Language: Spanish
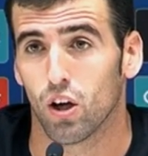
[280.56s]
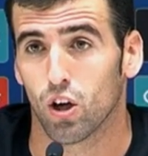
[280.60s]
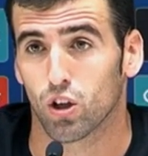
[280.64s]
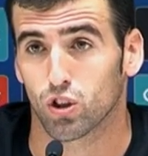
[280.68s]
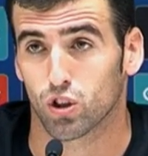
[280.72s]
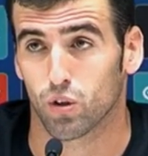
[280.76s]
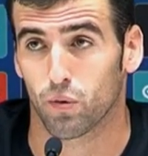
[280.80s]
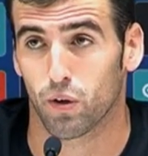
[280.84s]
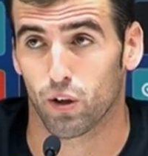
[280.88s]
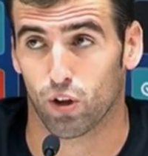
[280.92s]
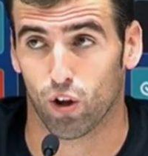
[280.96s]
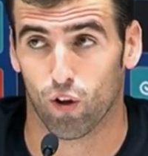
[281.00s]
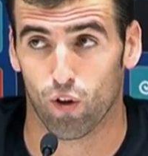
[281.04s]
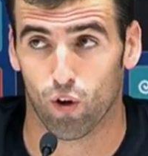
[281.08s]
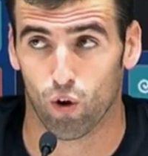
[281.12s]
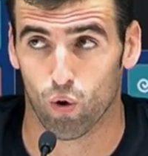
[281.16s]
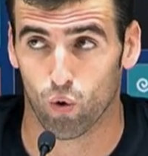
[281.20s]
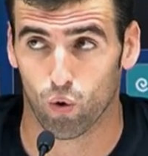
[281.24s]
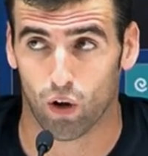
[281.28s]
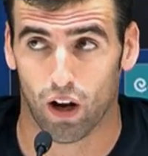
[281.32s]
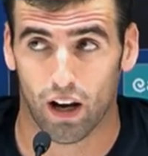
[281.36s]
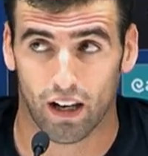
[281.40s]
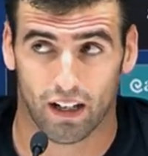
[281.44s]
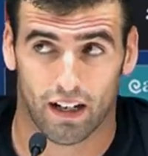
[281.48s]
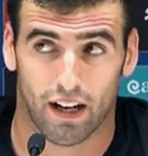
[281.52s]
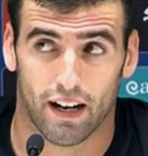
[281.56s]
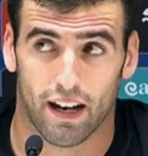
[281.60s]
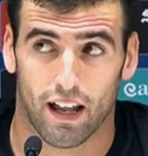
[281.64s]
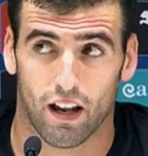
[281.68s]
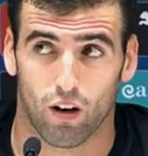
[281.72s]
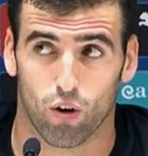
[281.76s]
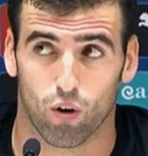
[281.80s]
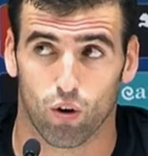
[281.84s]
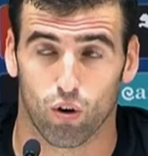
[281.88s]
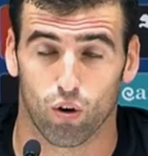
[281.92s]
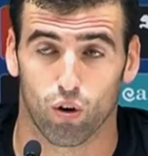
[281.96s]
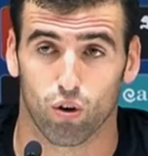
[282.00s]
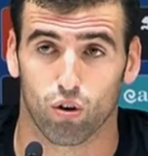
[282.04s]
Sobre todo Luca Alcará
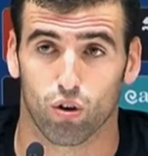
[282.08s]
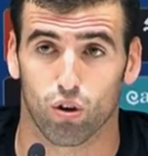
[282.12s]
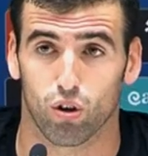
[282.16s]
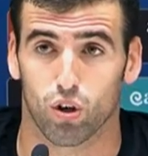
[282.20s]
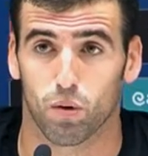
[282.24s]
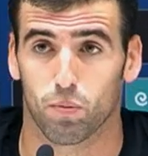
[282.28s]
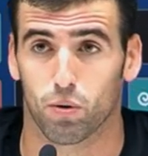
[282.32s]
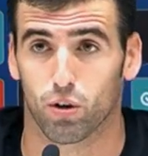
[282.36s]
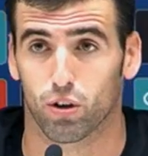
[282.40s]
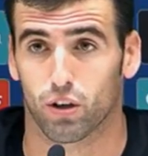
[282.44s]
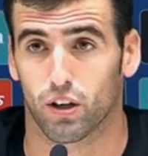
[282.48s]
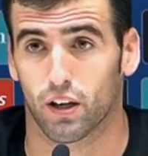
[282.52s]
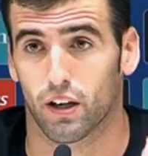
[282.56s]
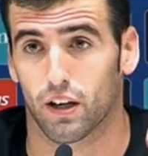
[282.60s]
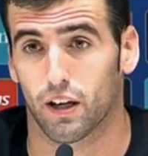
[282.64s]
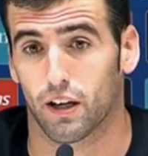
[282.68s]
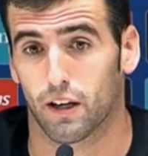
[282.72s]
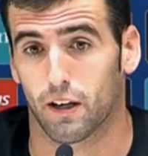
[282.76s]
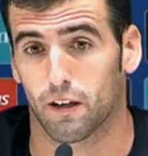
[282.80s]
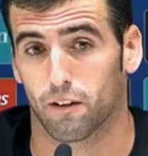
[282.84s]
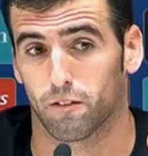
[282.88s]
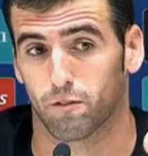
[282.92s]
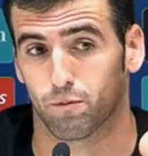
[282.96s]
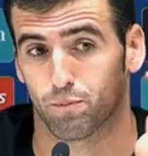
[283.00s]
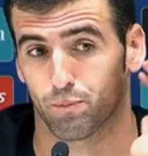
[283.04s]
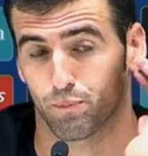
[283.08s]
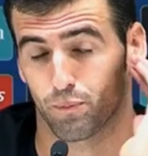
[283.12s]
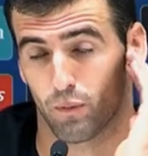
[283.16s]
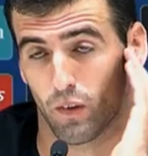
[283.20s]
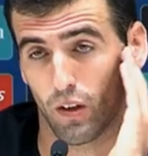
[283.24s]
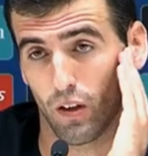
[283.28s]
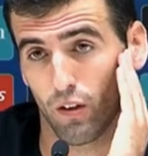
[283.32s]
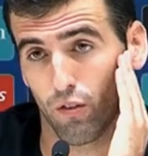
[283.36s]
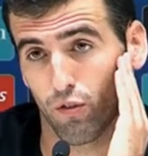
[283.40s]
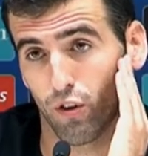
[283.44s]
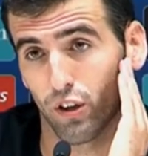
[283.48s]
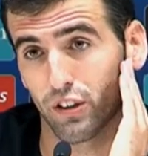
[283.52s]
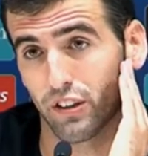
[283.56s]
lo conozco, ¿no? Porque
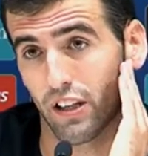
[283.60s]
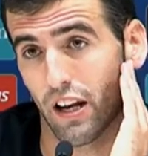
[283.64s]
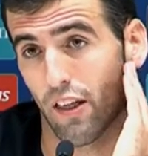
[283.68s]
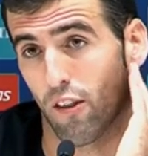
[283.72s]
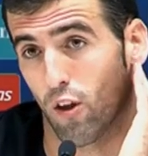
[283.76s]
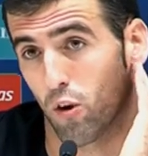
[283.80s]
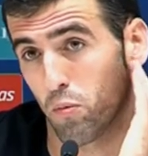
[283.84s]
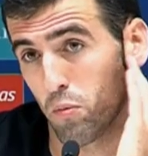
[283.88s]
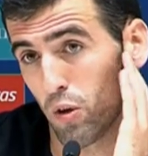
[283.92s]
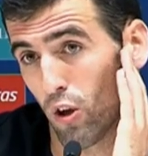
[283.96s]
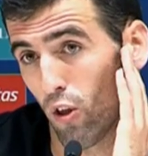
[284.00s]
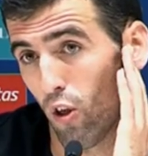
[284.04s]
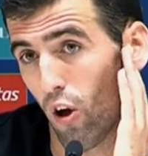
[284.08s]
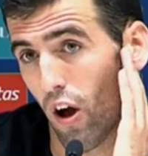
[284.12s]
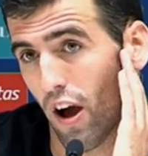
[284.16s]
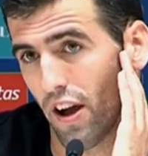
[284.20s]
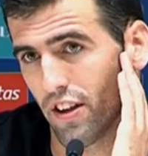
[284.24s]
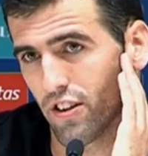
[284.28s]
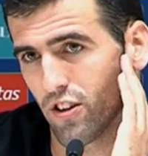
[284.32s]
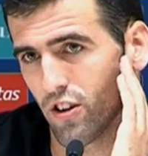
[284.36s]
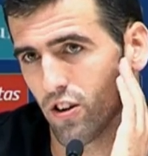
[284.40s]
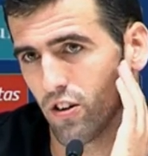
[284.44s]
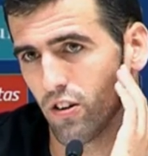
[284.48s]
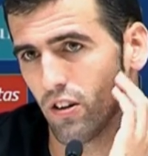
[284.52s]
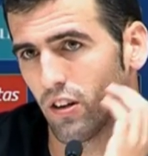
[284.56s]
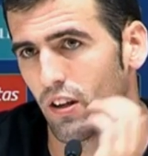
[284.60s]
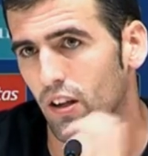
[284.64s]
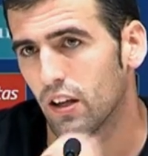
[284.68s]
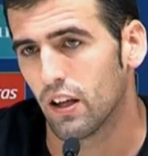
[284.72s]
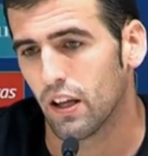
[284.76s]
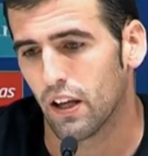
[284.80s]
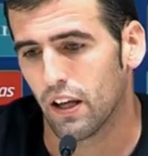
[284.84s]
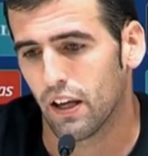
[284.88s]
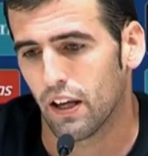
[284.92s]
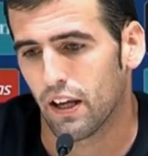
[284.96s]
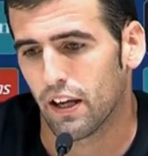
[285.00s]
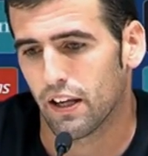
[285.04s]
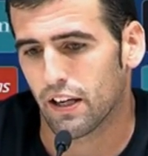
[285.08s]
fue entrenador mío dos años
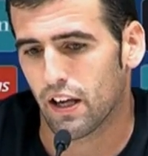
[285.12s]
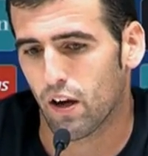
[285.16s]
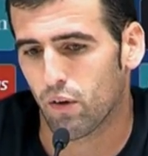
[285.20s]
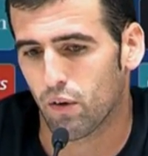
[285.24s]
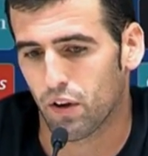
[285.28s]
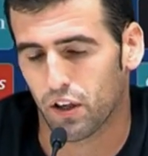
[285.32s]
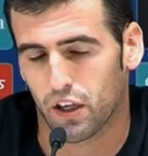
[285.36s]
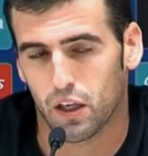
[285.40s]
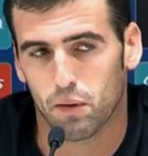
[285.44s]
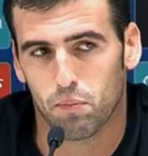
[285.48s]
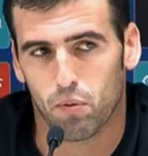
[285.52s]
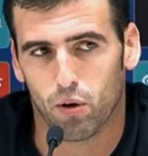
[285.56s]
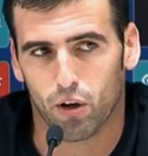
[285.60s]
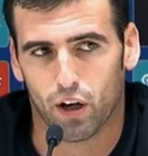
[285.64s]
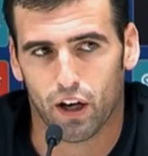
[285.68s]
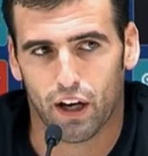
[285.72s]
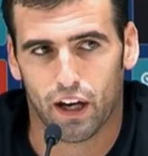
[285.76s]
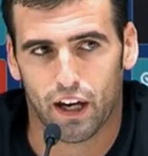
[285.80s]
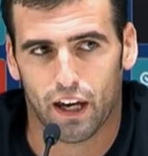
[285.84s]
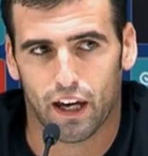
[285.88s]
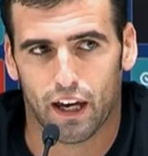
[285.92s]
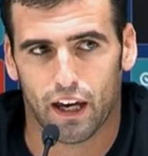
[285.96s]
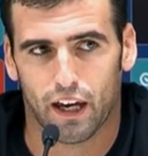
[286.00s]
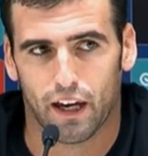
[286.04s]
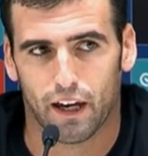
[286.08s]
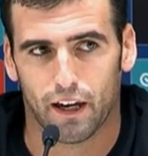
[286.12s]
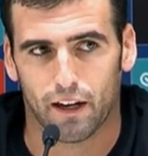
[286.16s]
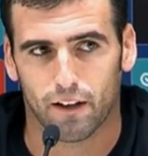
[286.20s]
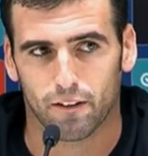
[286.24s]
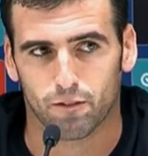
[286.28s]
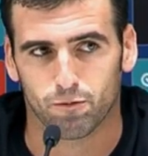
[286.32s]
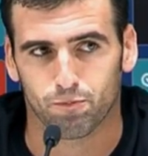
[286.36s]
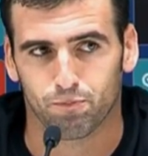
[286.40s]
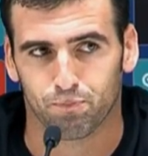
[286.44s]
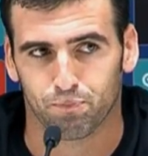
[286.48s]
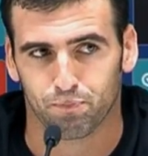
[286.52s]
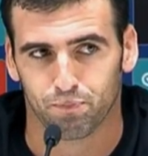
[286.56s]
y un equipo que,